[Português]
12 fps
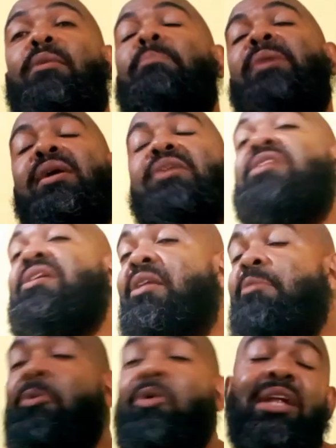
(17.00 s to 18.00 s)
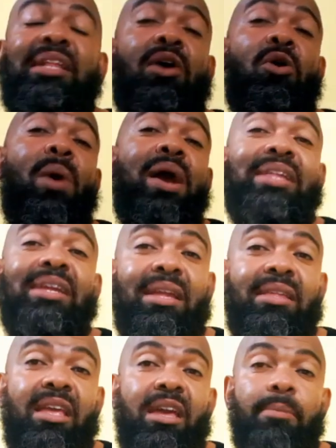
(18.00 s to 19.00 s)
Perdi a temporada ou ainda dá
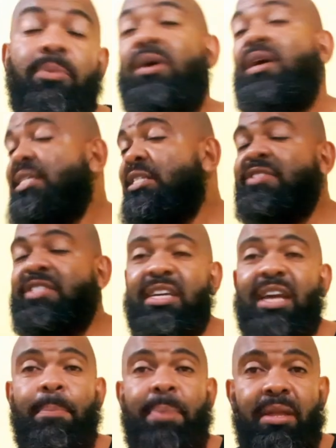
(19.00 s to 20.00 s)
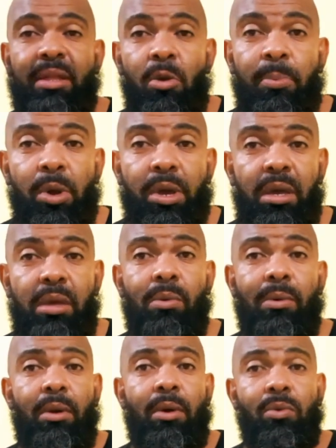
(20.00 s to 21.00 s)
tempo? Se você quer aprender um
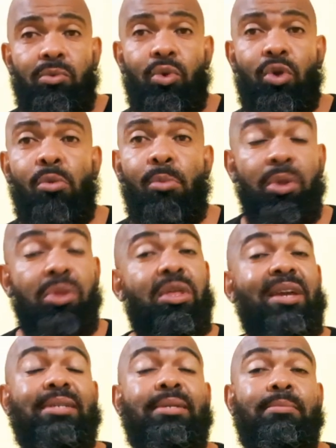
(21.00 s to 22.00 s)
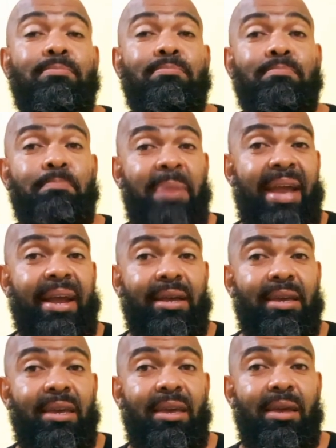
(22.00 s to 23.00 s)
pouquinho do que o Montanha pega
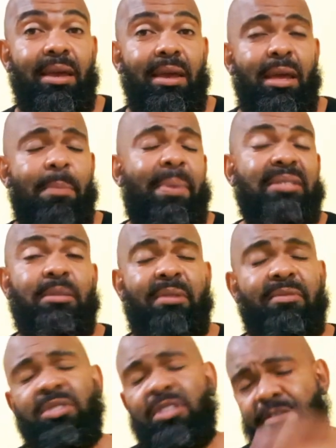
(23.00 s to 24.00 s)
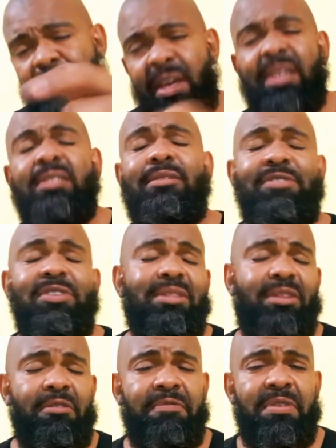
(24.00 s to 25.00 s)
aqui e passa para vocês. Fica nesse vídeo
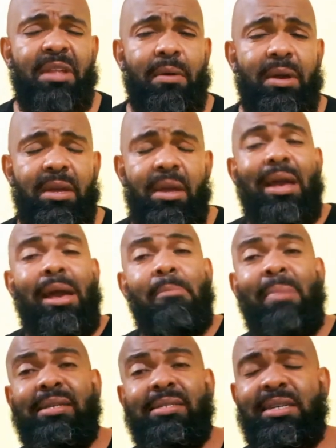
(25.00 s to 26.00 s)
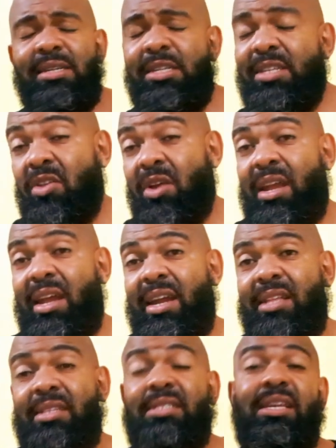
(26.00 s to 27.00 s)
até o final aí. Mas antes já eu quero
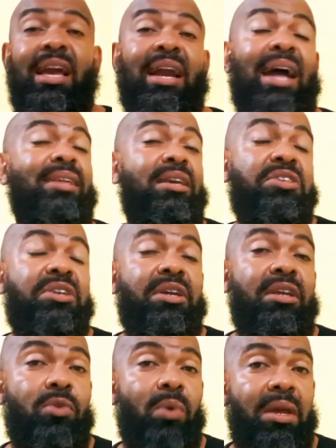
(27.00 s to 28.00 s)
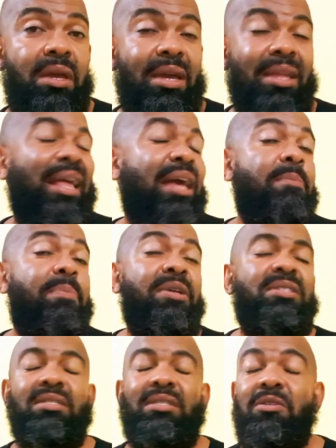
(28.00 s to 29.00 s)
agradecer a cada inscrito aí que está
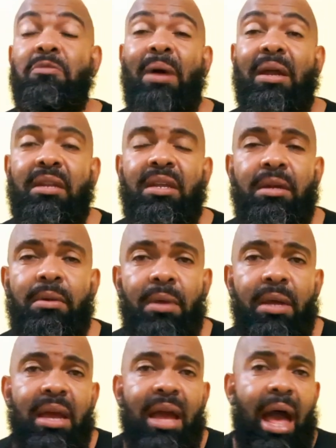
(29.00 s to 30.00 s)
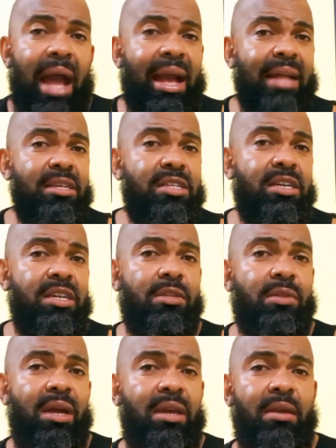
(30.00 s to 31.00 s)
representando maneiro. A cada
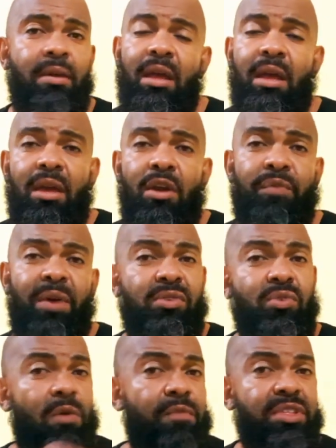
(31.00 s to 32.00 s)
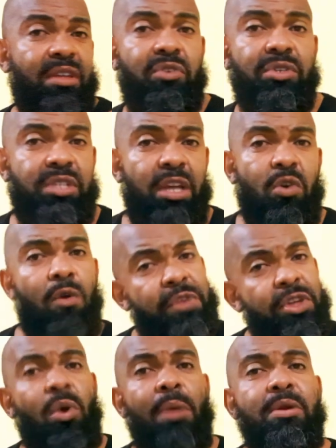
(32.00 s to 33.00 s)
inscrito aí, eu faço um convite a você.
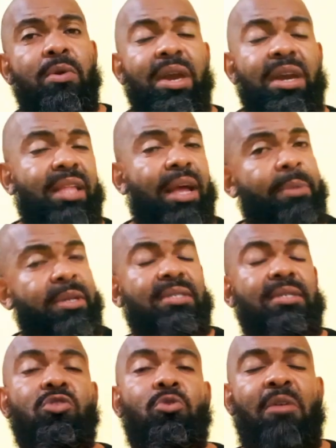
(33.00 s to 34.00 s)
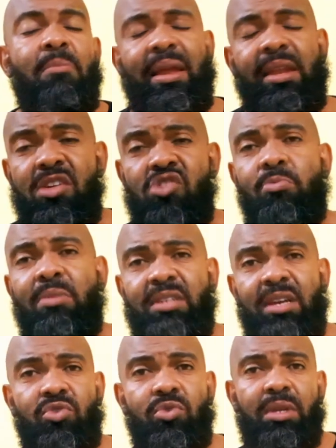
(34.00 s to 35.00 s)
Convide um amigo aí que está precisando de mais manejo, de mais
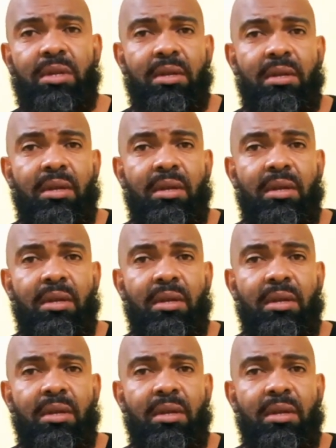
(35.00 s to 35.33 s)
ajuda.